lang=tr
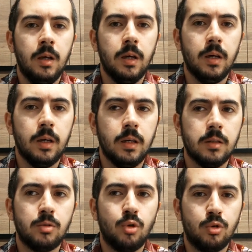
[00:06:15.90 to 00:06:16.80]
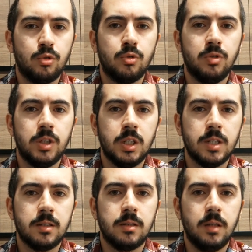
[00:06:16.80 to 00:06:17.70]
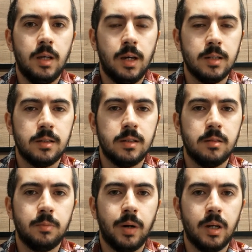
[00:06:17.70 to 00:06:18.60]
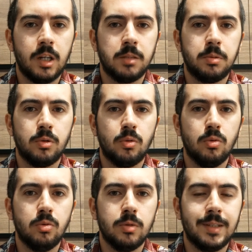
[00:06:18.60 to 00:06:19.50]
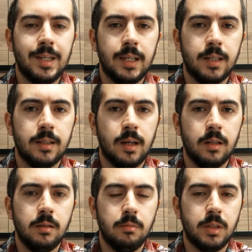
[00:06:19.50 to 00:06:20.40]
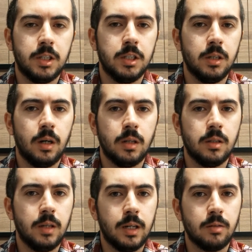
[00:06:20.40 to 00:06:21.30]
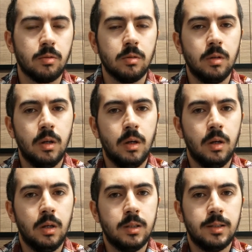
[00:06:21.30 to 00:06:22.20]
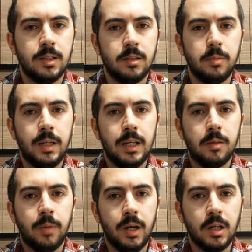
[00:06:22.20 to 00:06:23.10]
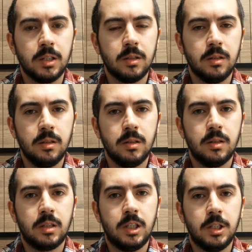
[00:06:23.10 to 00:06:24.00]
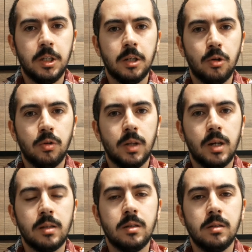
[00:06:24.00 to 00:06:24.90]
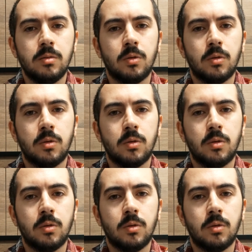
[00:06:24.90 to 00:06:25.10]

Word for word: E, 4 gün içerisinde yani sizin paylaşmış olduğunuz linkten bir kişi aldı yani siz bir link paylaştınız, kişiye gönderdiniz.